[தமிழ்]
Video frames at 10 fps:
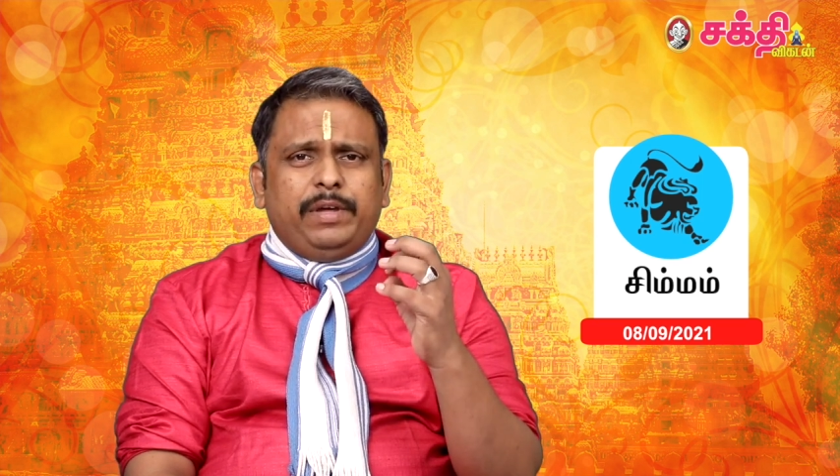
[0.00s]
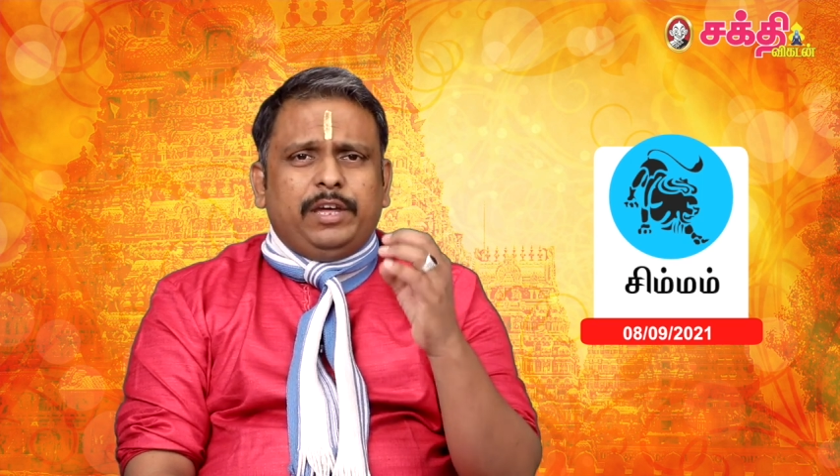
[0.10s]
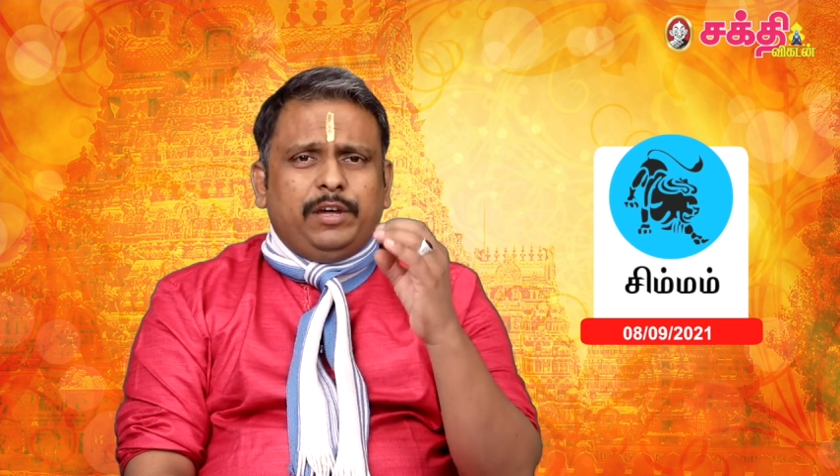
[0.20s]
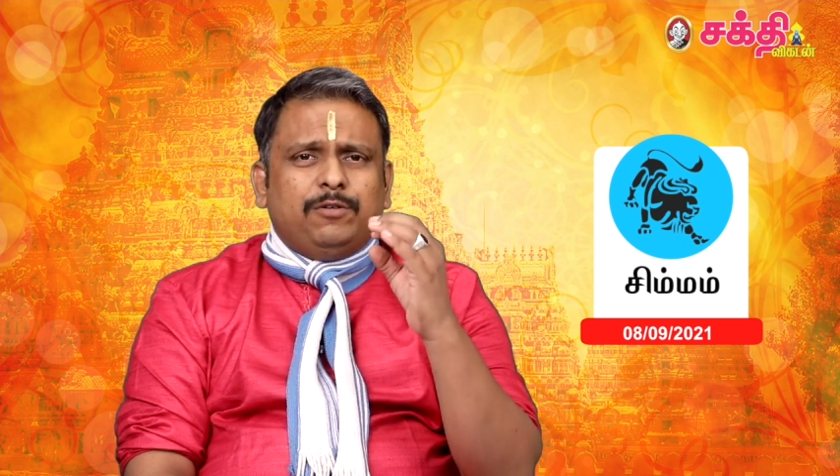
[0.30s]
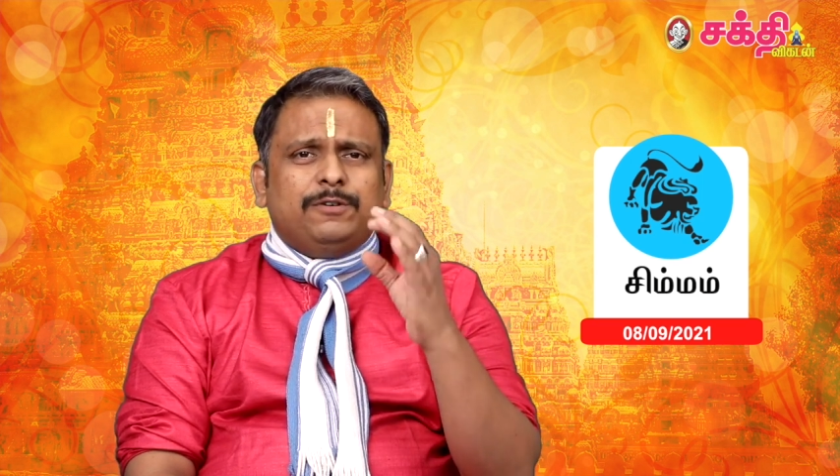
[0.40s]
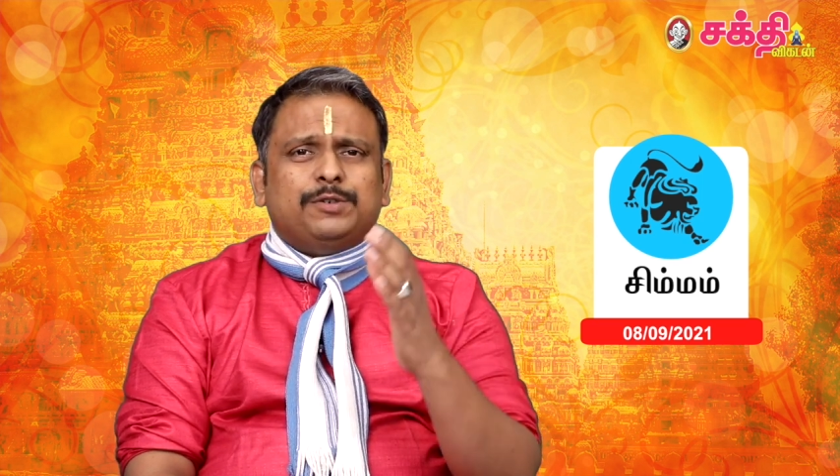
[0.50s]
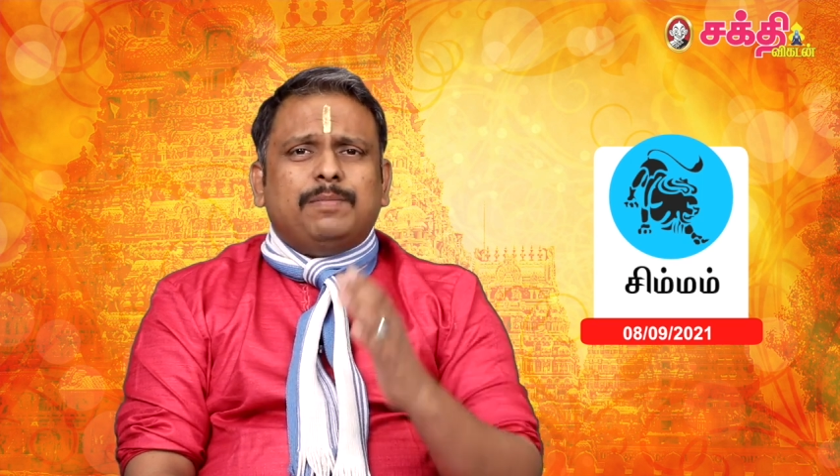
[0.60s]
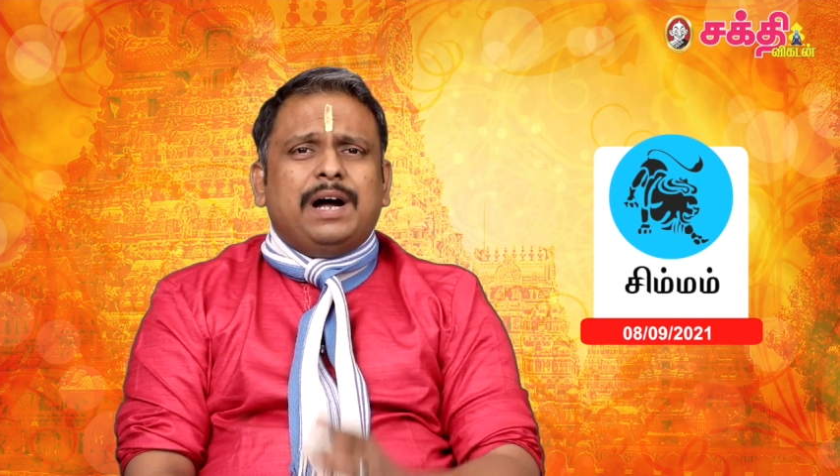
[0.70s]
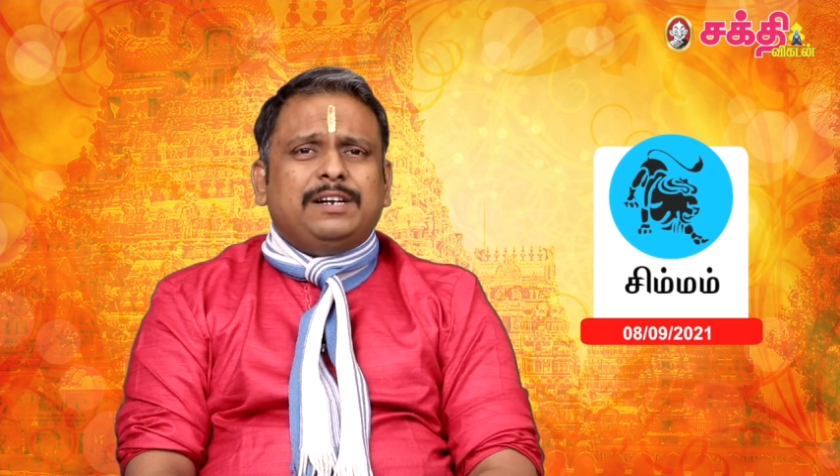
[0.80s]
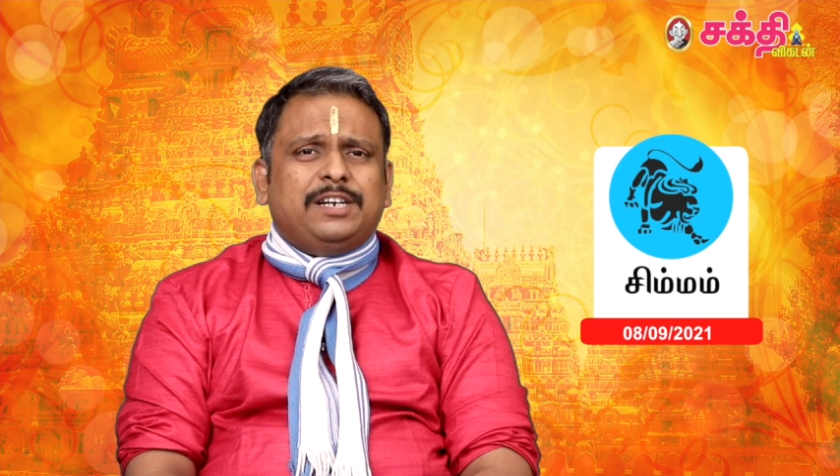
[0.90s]
மேக்கிங்கோ
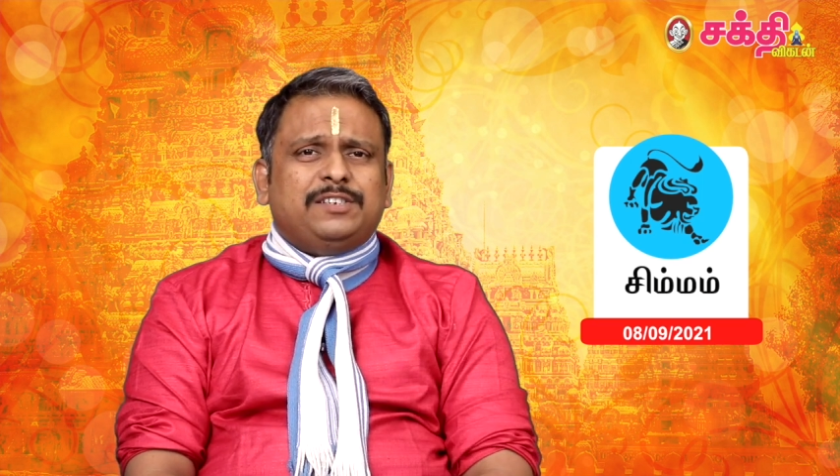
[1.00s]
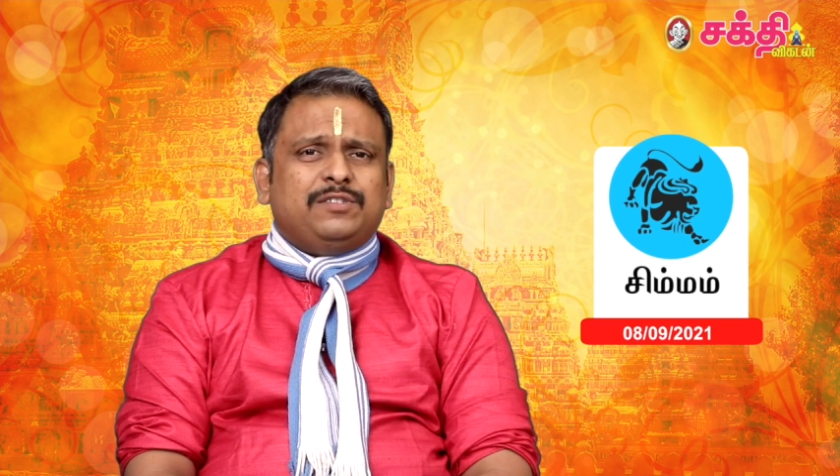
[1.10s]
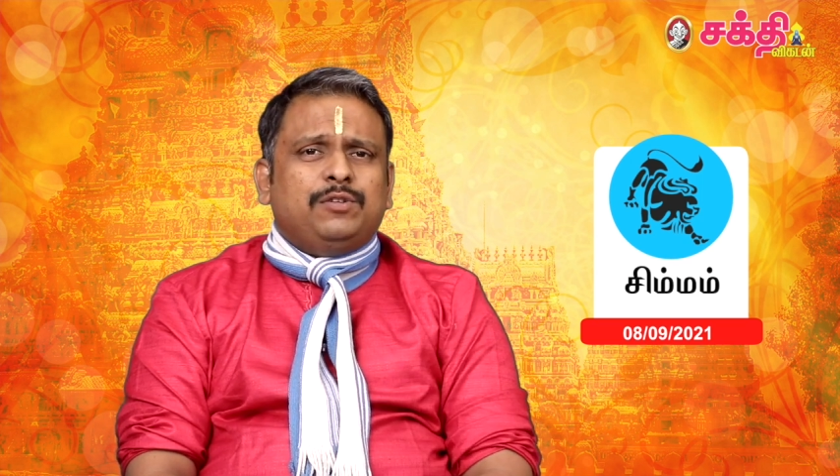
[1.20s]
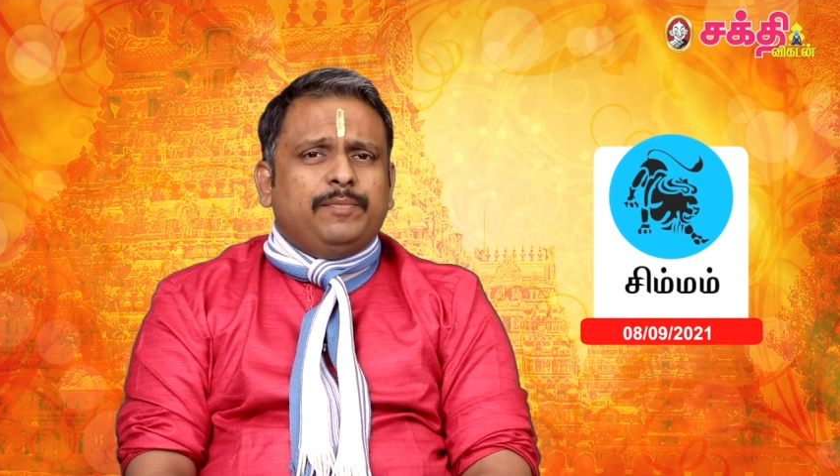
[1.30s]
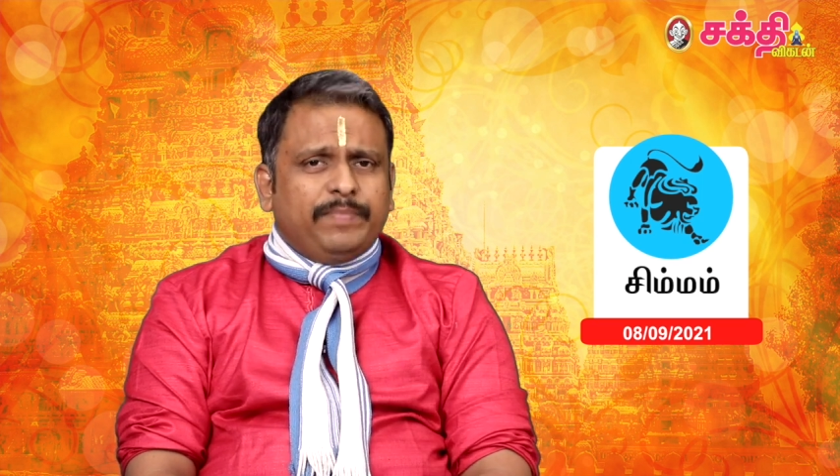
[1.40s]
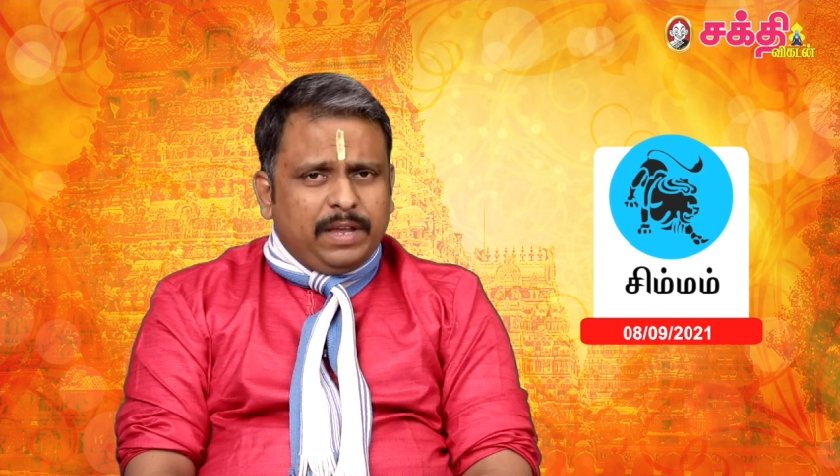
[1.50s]
ஸ்மார்ட்னஸோ